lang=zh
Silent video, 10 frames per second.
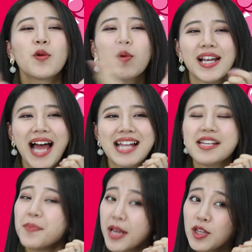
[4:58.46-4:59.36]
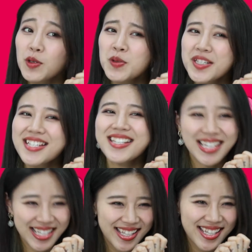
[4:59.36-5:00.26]
未来在别的公司
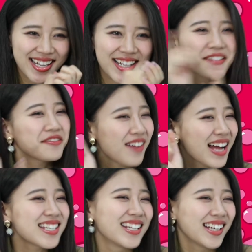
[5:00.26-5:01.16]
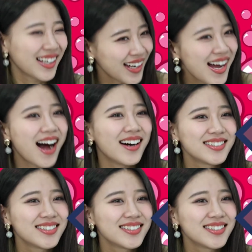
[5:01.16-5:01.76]
一定也可以发展的很好。